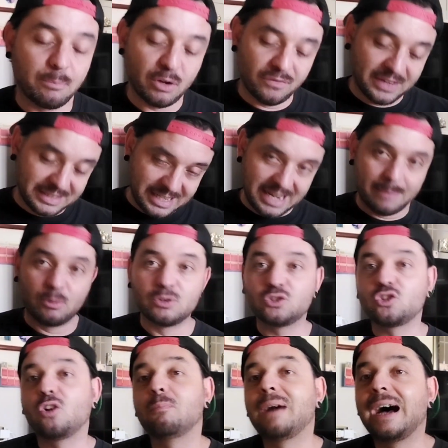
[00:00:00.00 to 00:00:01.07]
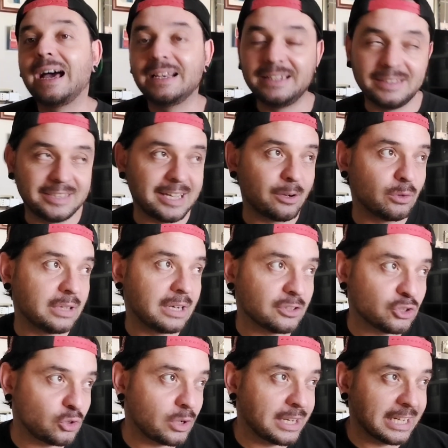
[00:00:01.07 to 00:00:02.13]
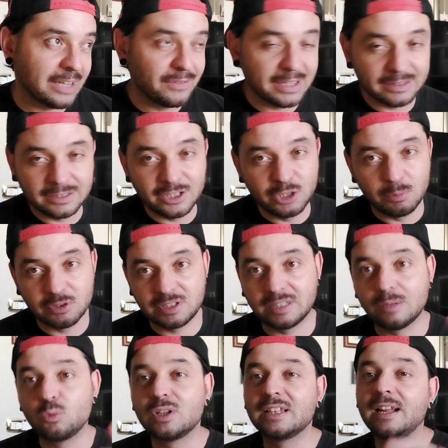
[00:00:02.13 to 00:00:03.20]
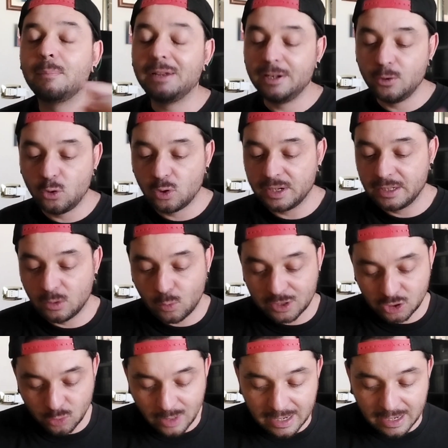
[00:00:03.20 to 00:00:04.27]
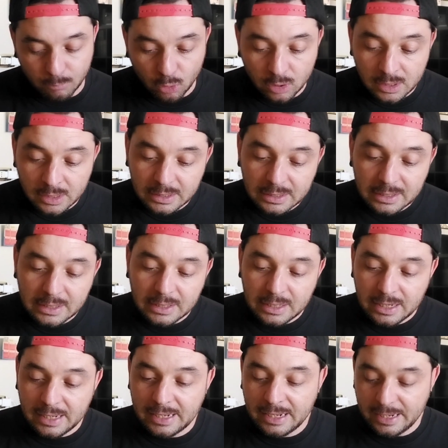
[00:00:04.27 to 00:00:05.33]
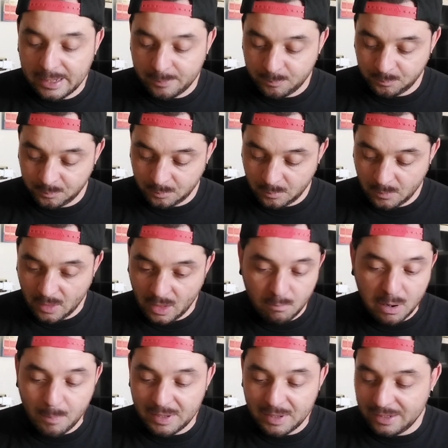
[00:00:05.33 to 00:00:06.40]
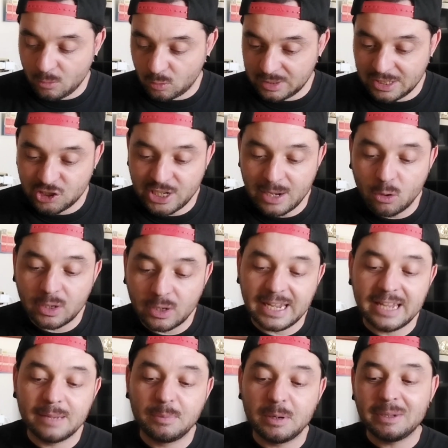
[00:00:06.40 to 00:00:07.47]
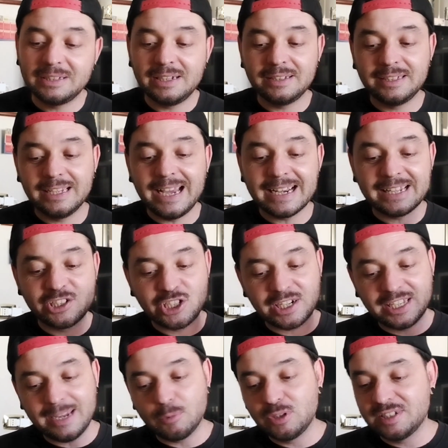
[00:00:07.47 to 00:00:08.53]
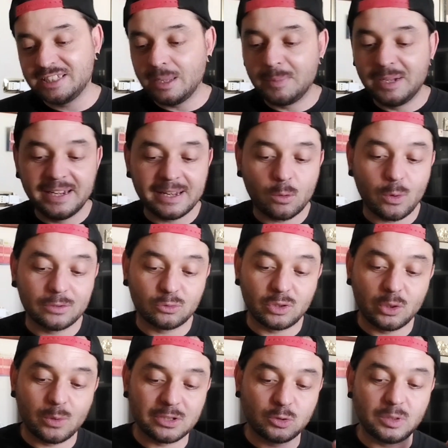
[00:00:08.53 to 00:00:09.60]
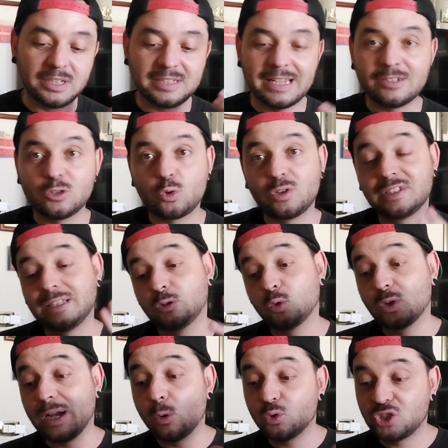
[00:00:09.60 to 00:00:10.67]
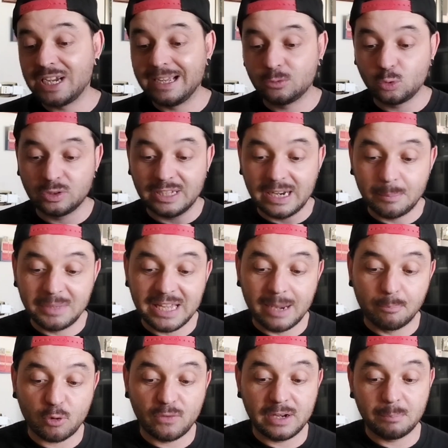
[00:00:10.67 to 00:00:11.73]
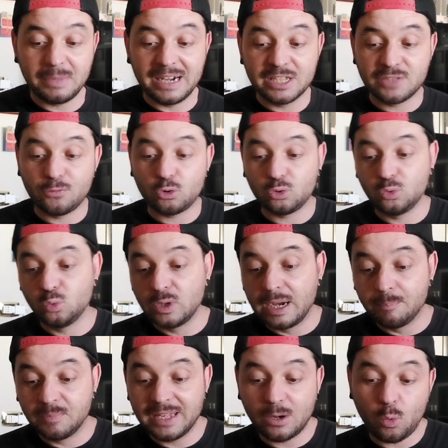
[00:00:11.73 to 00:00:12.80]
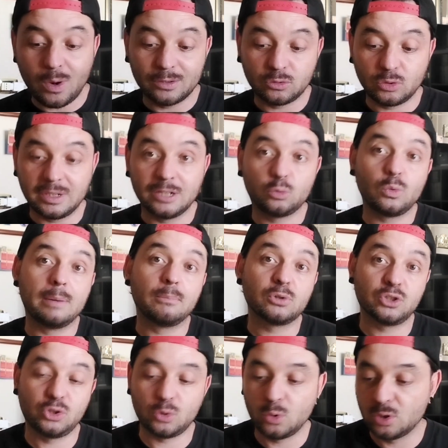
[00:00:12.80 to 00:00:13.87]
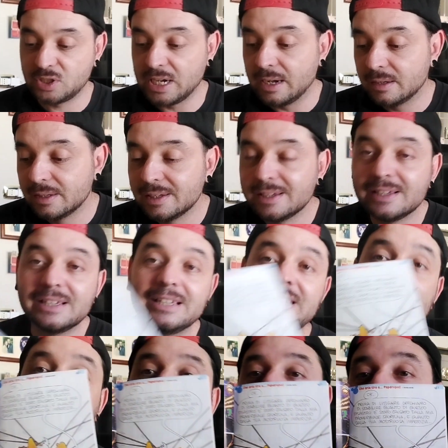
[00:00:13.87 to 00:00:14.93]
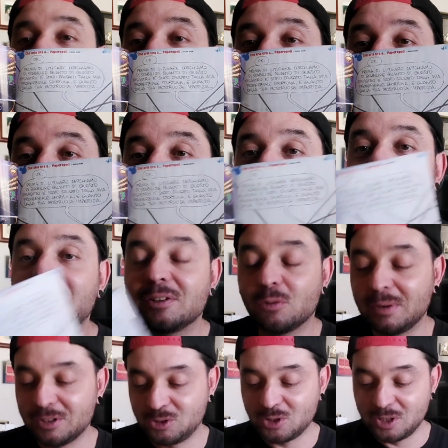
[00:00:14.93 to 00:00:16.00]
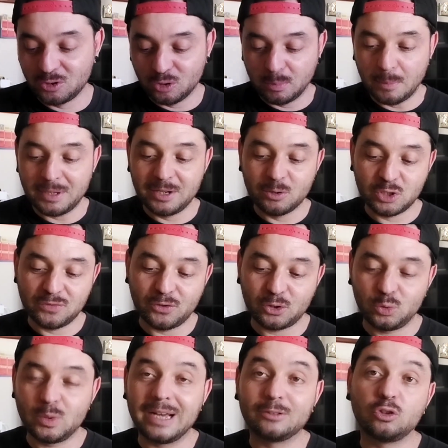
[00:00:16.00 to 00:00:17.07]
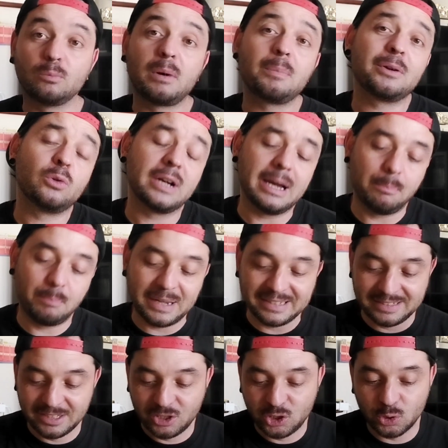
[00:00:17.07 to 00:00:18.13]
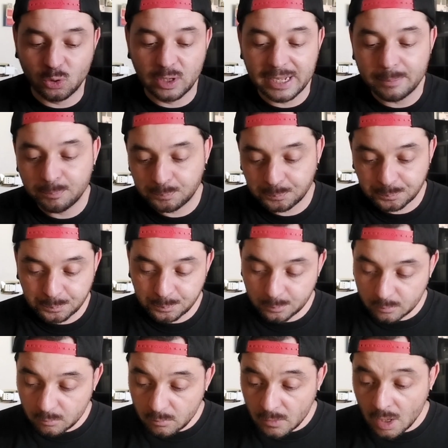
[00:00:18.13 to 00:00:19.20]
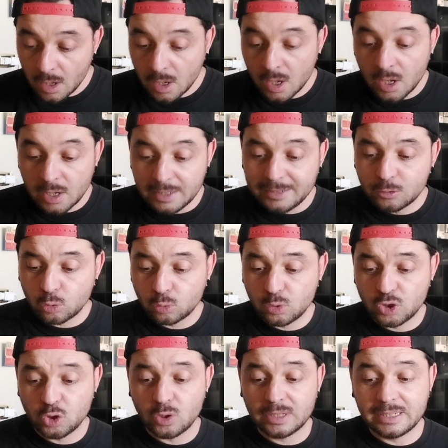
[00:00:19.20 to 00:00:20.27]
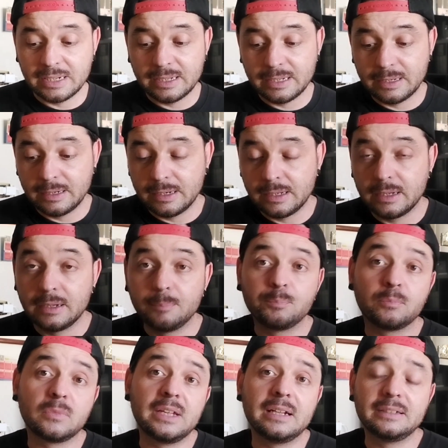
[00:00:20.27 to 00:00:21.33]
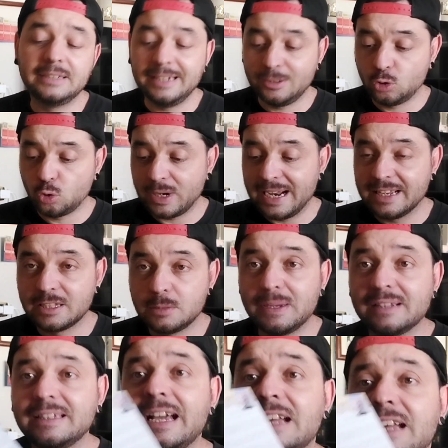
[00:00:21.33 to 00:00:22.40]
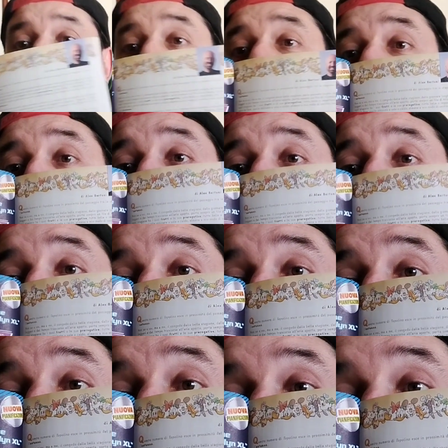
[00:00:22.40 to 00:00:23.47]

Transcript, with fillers: che poi vedremo insomma all'interno della storia che vi anticipo è stata una delle migliori di questo albo. Ehm, Paperino dice ok, prima di litigare cerchiamo di stabilire quanto di questo disastro è stato causato dalla mia proverbiale sfortuna e quanto dalla tua mostruosa imperizia. Quindi come al solito Paperino sfortunato, Paperoga pasticcione. L'introduzione del, del direttore Alex Bertani ci parla del fatto che